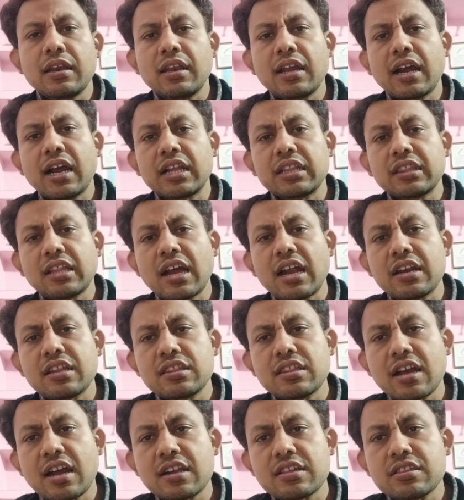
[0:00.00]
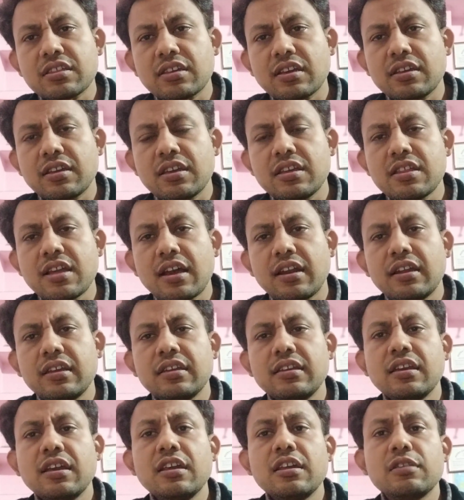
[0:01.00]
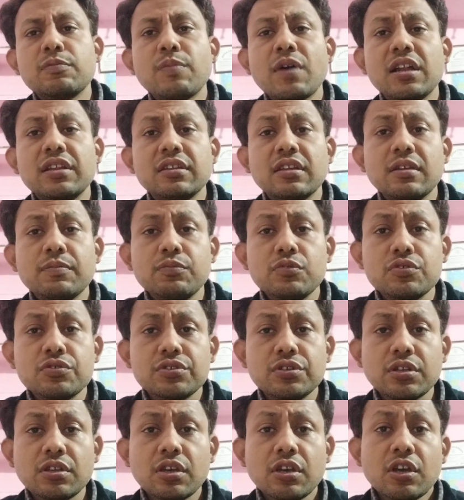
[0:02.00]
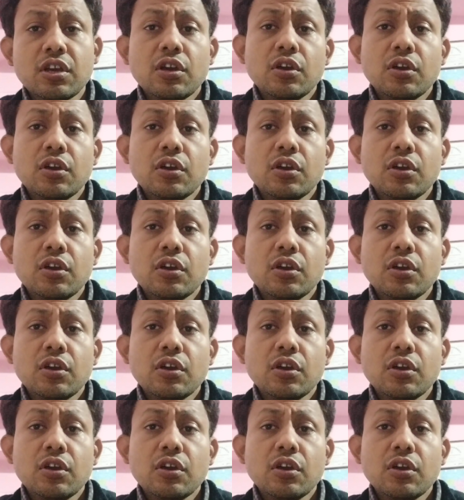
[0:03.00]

लगातार जांच की जा रही है इस बात की पुष्टि